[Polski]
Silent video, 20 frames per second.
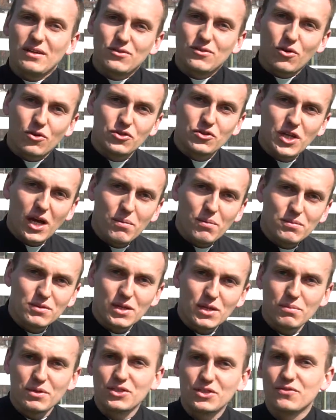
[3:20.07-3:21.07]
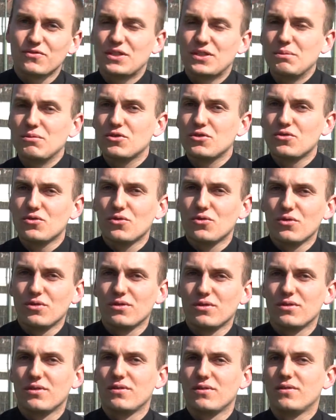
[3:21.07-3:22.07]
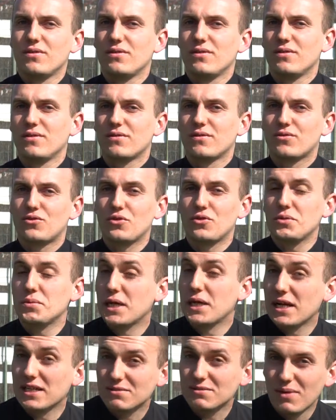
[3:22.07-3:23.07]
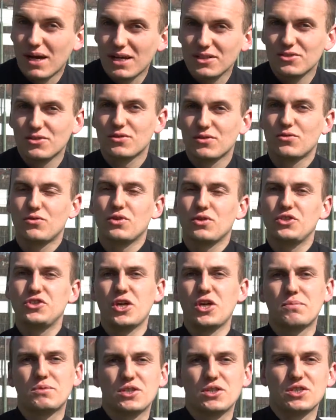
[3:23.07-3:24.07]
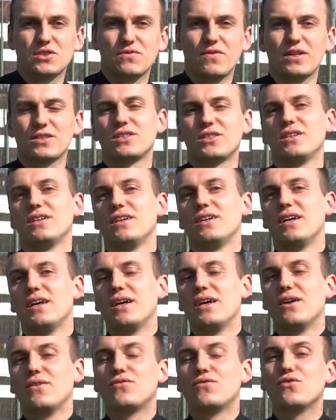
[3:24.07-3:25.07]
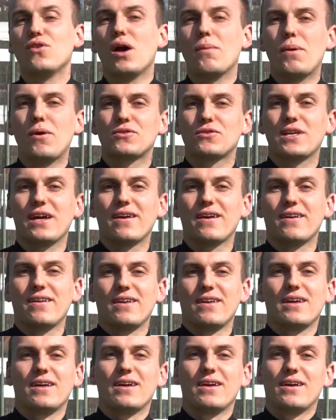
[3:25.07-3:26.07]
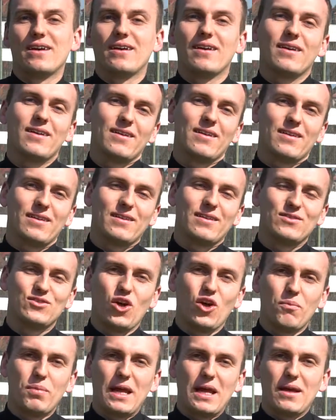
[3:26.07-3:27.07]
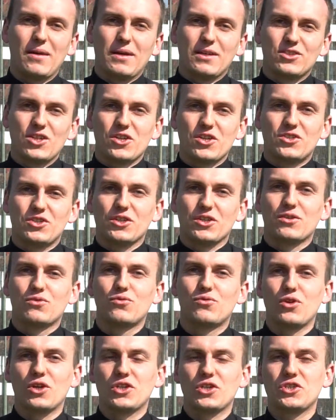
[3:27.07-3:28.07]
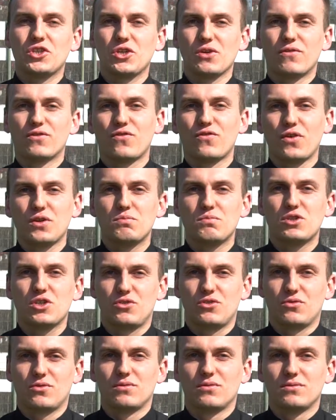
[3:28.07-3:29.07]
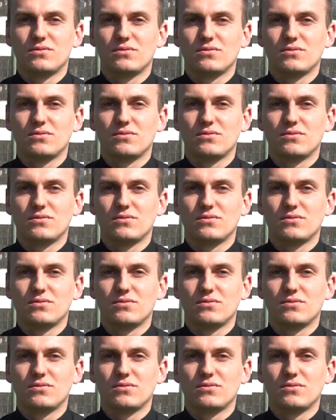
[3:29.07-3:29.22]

to chciałbym, żebyś w tym dniu którym teraz masz, który dzisiaj przeżywasz, wyłapał te dobre rzeczy, które się dzieją w Twoim życiu.